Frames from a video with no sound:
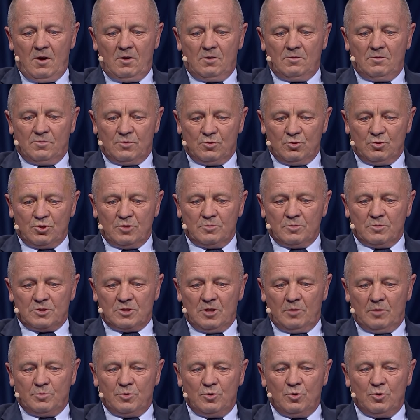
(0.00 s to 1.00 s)
w dużym
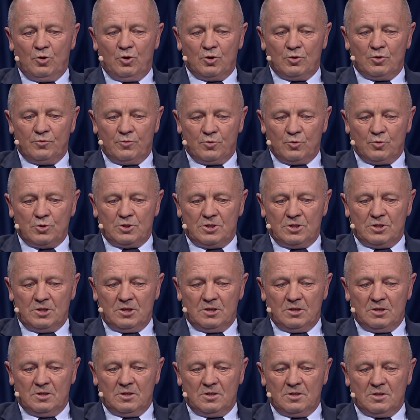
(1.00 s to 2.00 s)
stopniu
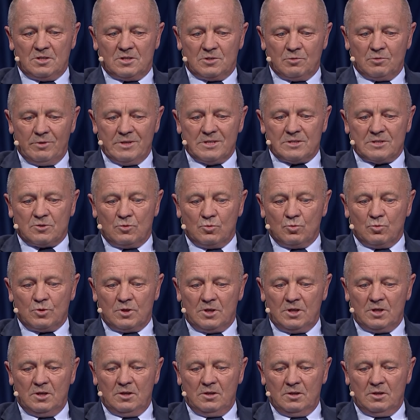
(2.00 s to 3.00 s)
odwróci złe
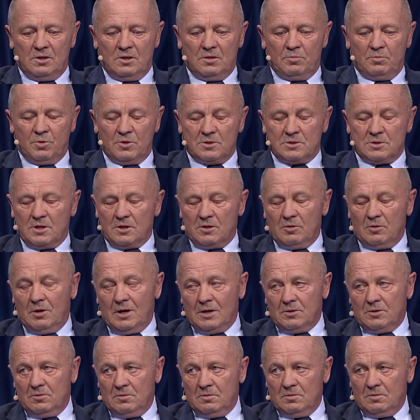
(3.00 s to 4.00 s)
skutki e, Polskiego
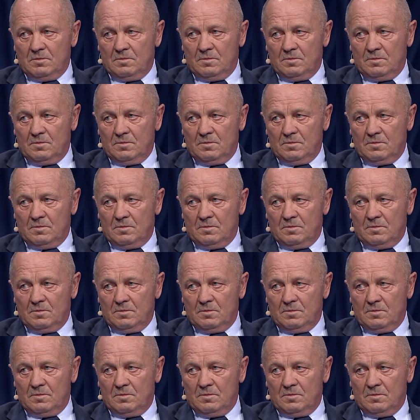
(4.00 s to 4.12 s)
Ładu.